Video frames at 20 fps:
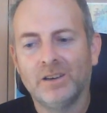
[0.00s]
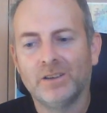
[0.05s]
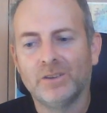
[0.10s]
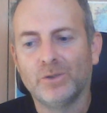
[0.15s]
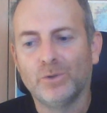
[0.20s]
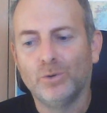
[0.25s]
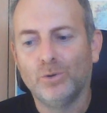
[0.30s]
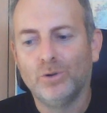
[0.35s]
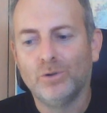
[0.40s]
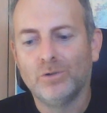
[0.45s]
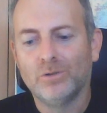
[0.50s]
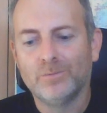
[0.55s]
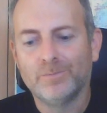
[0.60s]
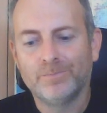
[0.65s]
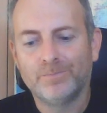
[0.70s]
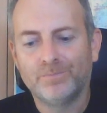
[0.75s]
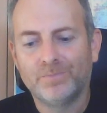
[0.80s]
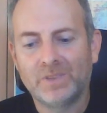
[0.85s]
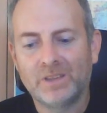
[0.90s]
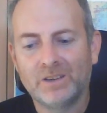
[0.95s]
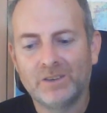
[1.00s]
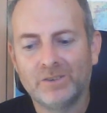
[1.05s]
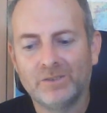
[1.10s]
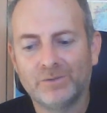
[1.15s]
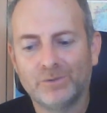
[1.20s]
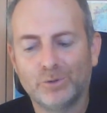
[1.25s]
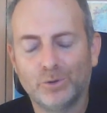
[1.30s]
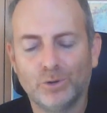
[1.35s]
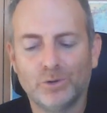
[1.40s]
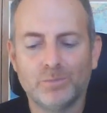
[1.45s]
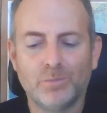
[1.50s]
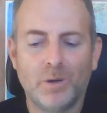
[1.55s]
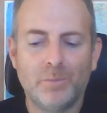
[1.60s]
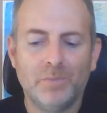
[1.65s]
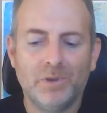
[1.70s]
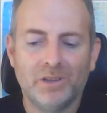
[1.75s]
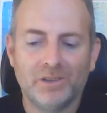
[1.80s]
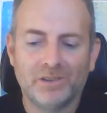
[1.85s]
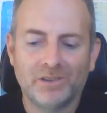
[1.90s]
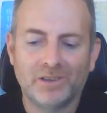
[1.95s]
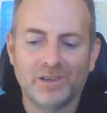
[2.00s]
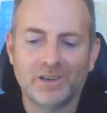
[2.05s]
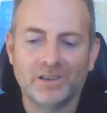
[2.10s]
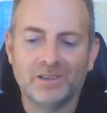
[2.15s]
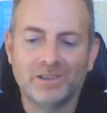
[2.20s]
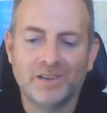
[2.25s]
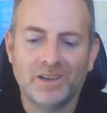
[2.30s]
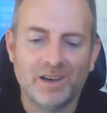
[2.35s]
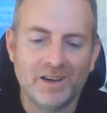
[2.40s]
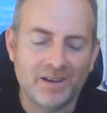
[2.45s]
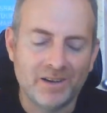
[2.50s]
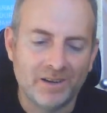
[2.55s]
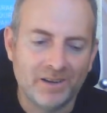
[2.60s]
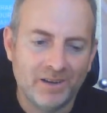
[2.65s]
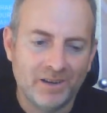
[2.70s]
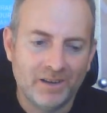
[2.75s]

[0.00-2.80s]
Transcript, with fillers: Но в тот момент, когда